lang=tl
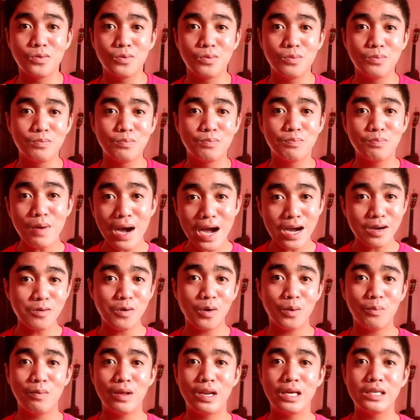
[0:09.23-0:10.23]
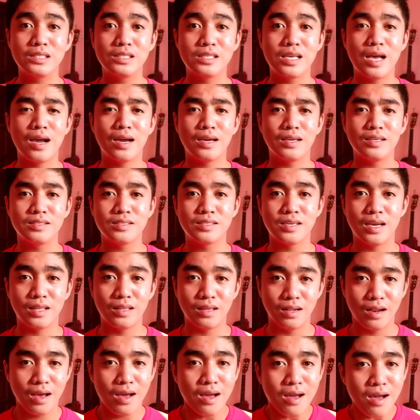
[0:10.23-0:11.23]
Kung bago pa lang sa aking
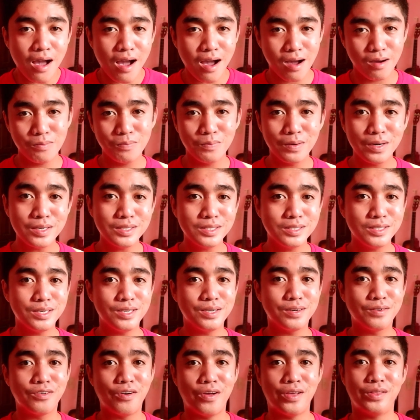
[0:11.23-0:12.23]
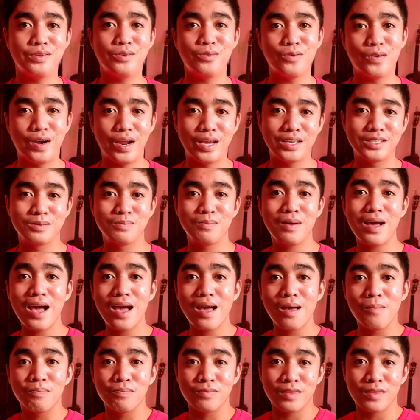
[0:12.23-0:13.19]
channel, ako pala si Red Quaresma.